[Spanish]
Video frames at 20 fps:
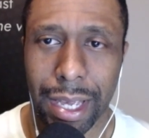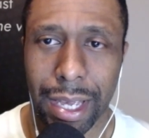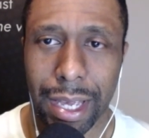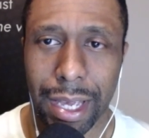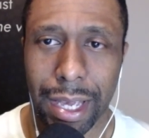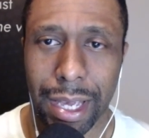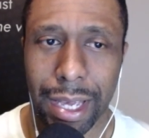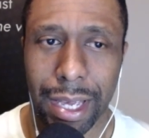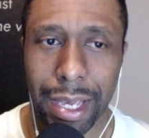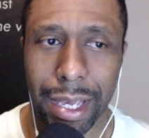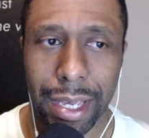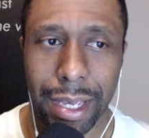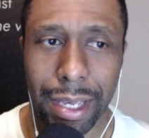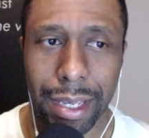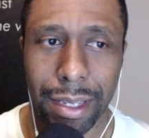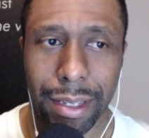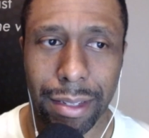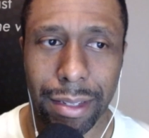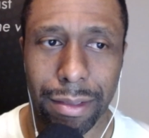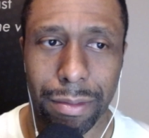
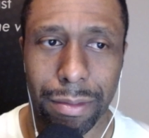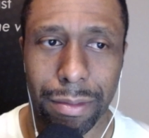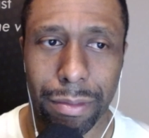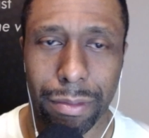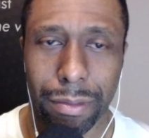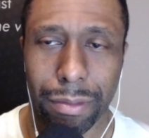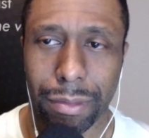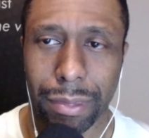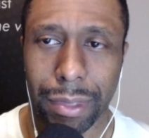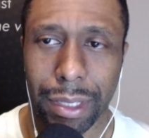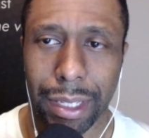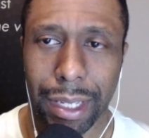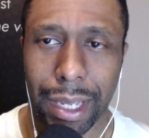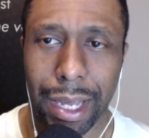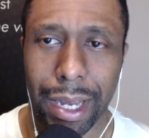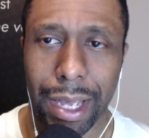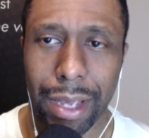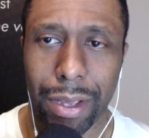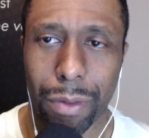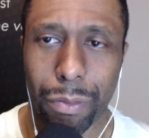y
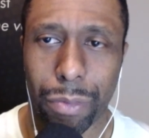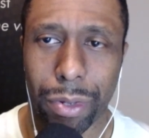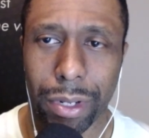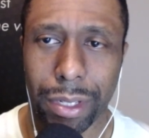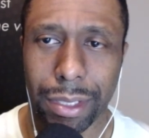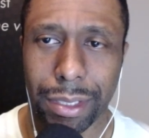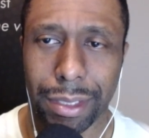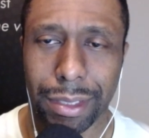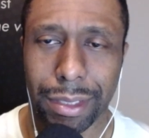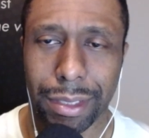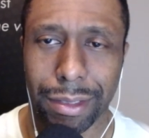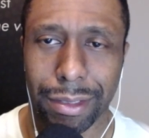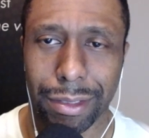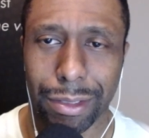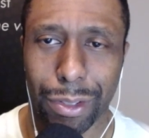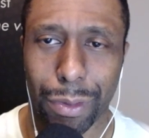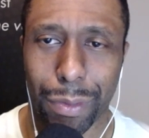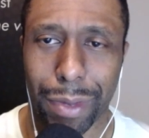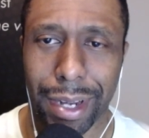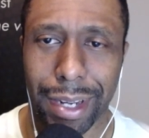quería yo pues
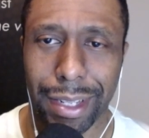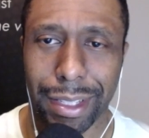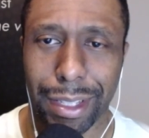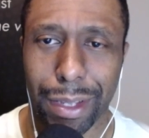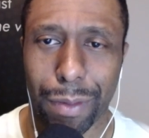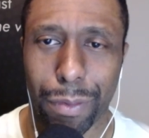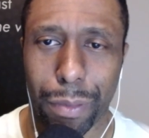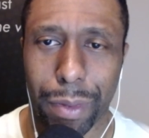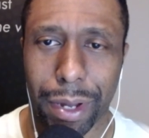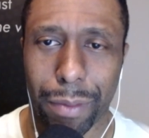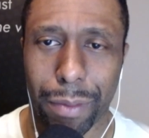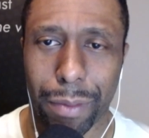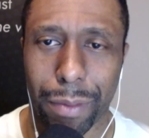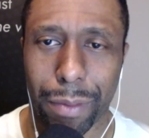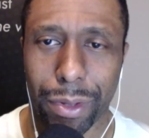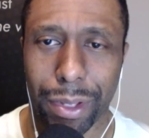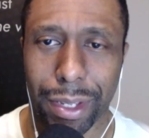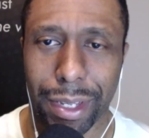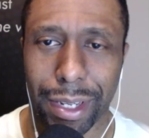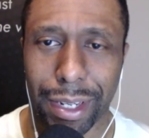tomar el tiempo para
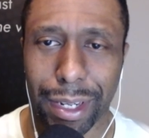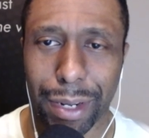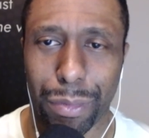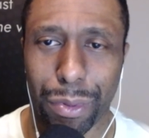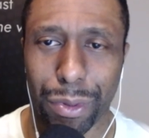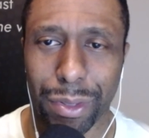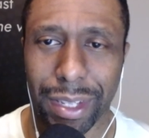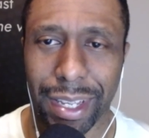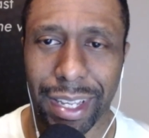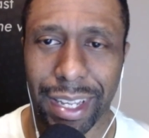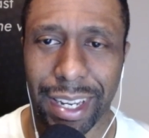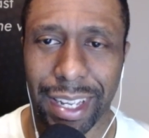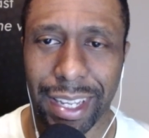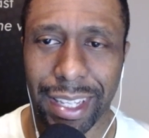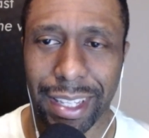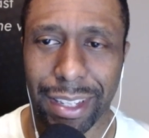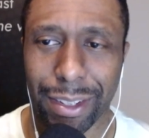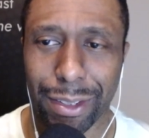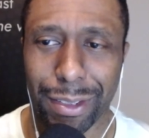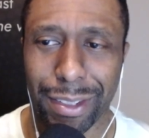poder responder
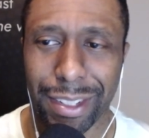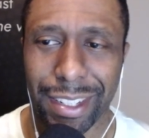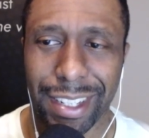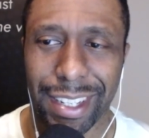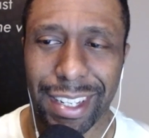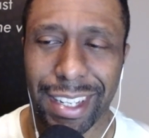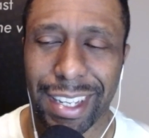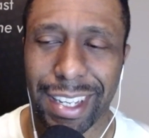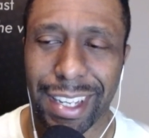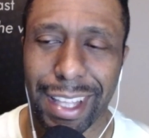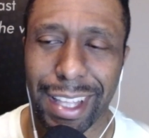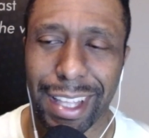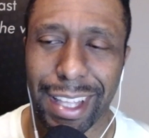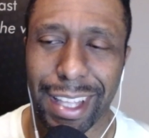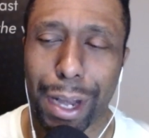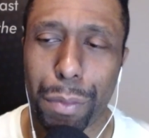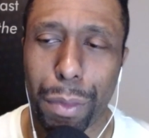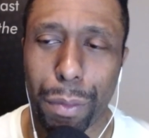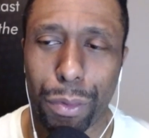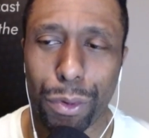esto y
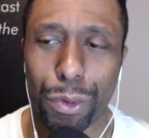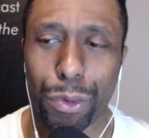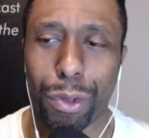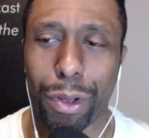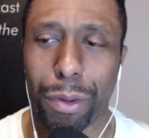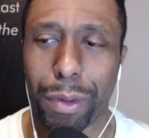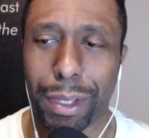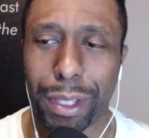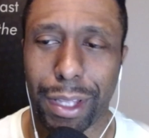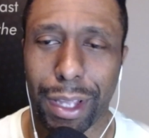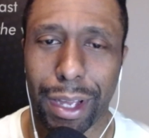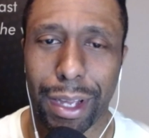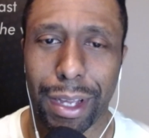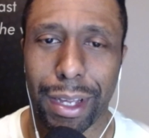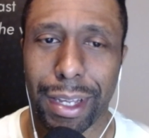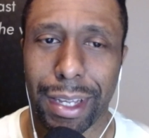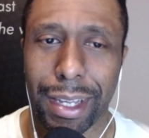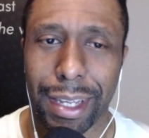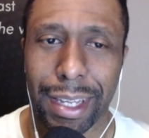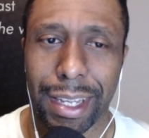dar mi punto de vista
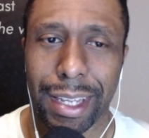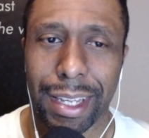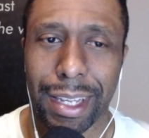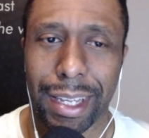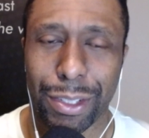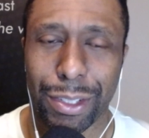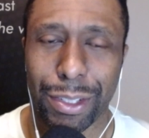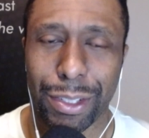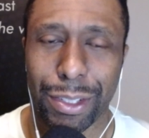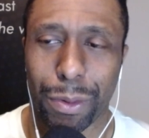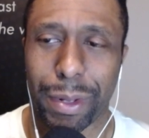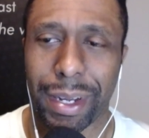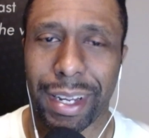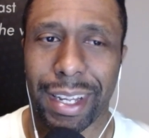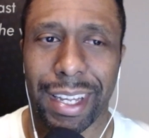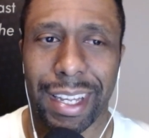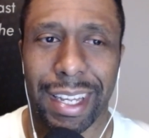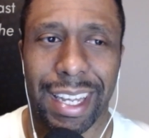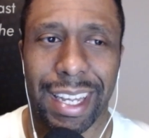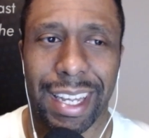
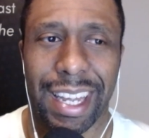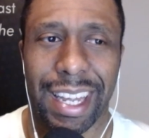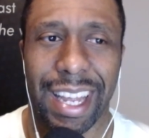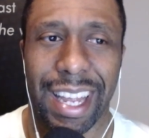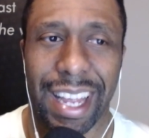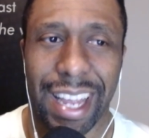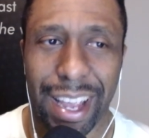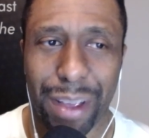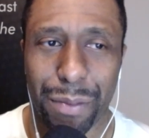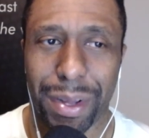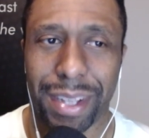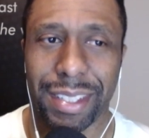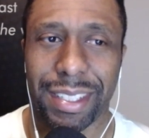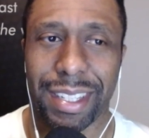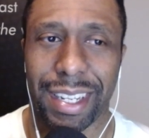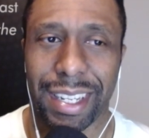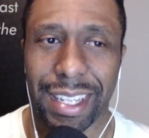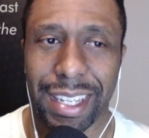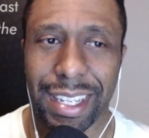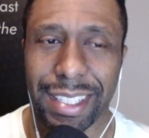sobre qué
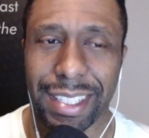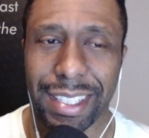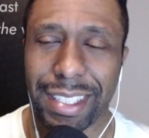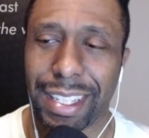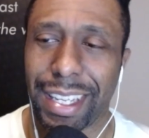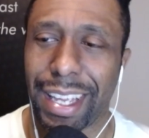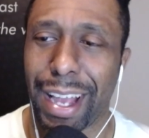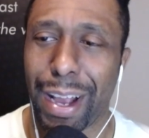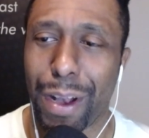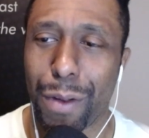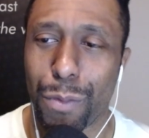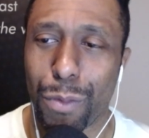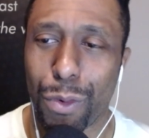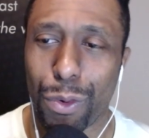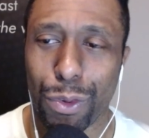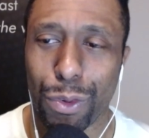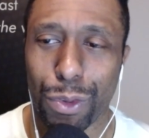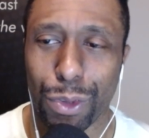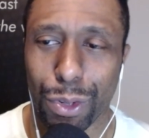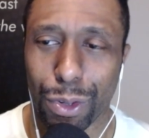pasaría si el
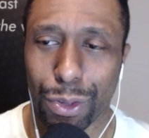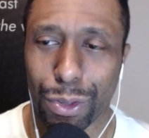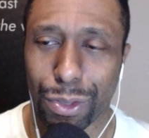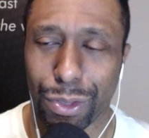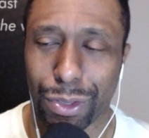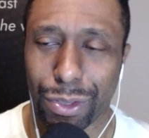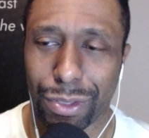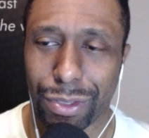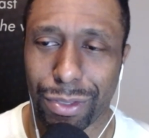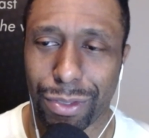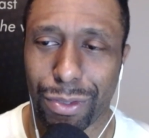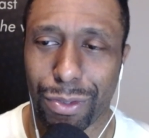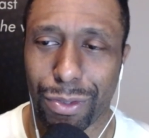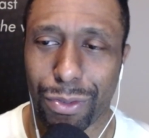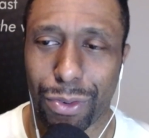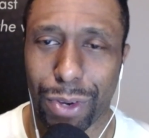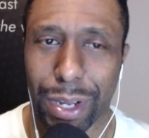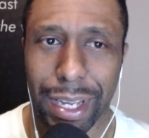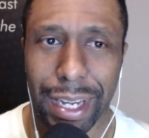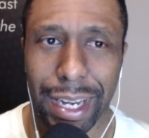mundo
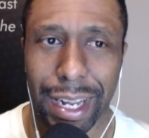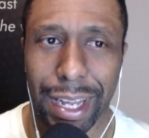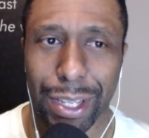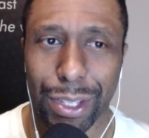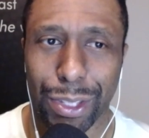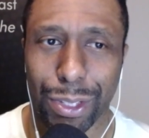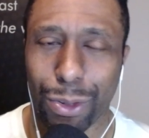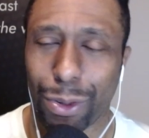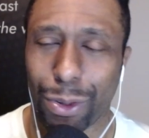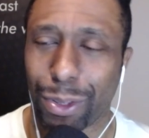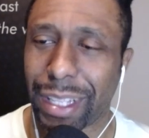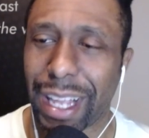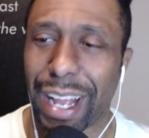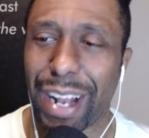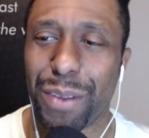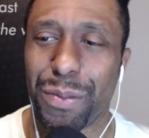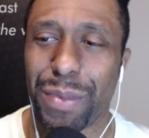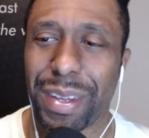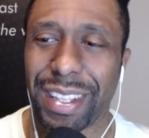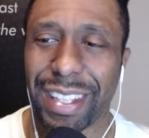fuera
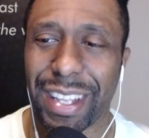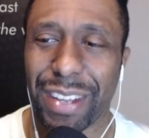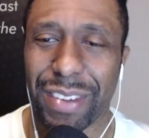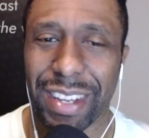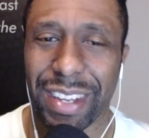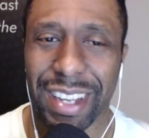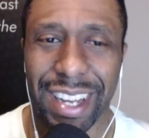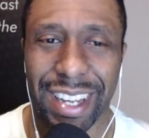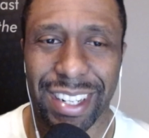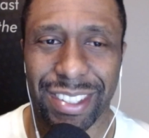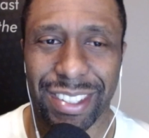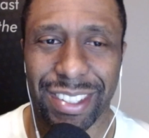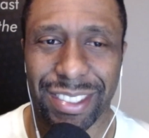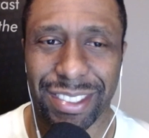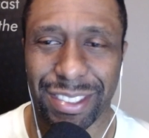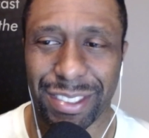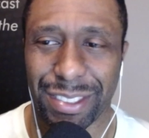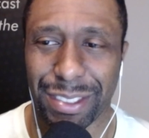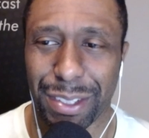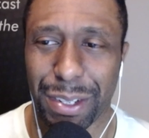totalmente vegano.
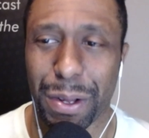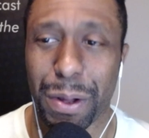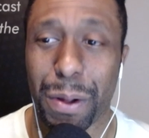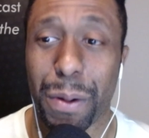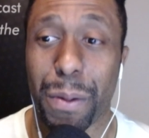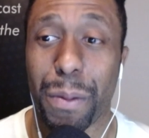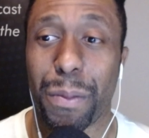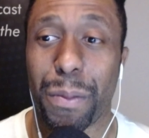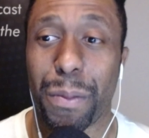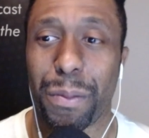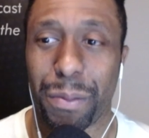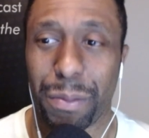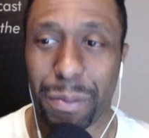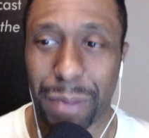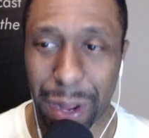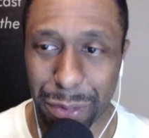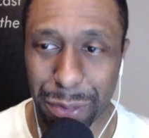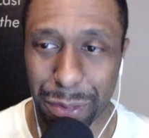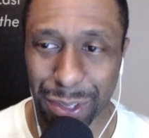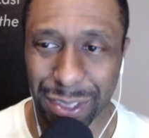
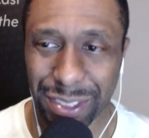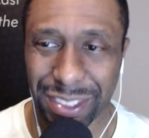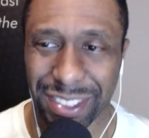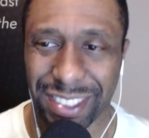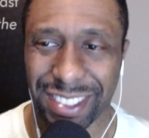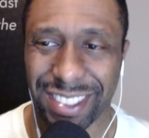Vamos.